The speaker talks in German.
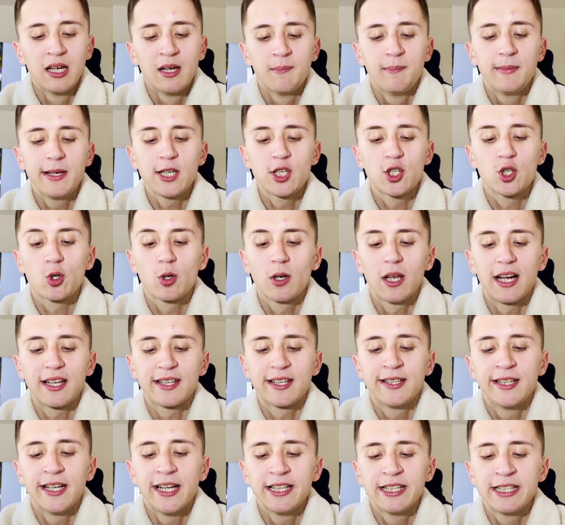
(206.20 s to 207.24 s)
Milchschokolade
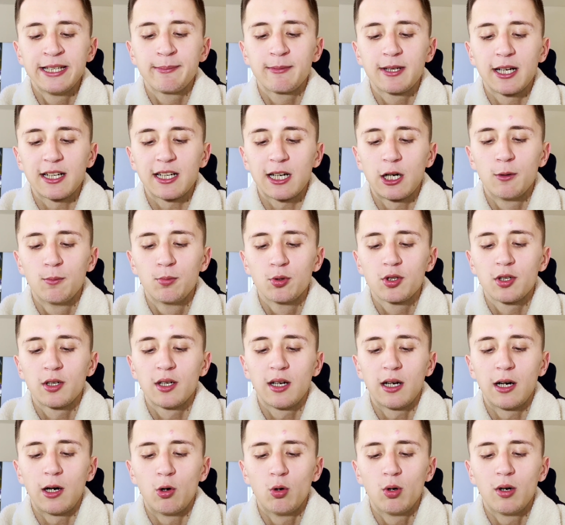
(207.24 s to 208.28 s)
enthält neben
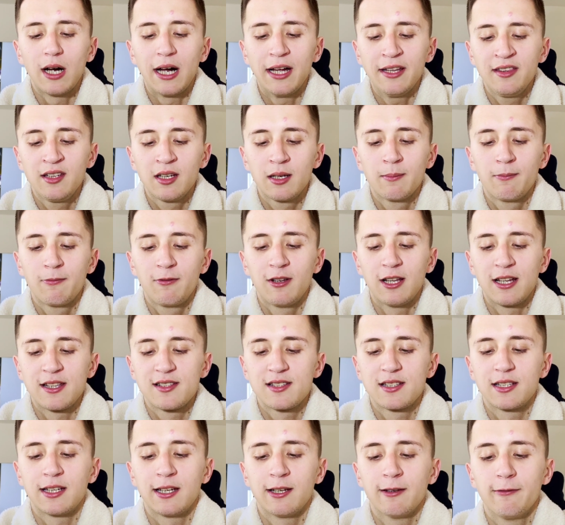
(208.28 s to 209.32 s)
Kakaobutter auch andere
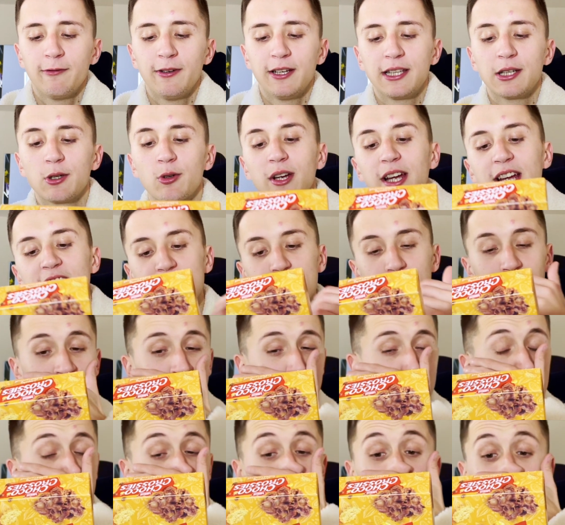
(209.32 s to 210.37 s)
pflanzliche Fette. Okay, jetzt bin ich
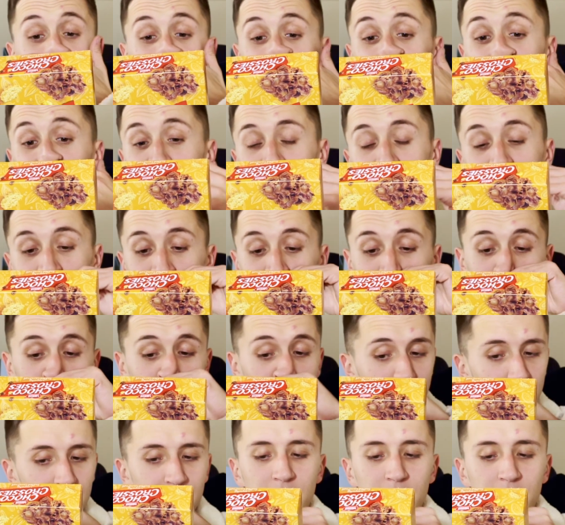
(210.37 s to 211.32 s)
gespannt. Eieiei.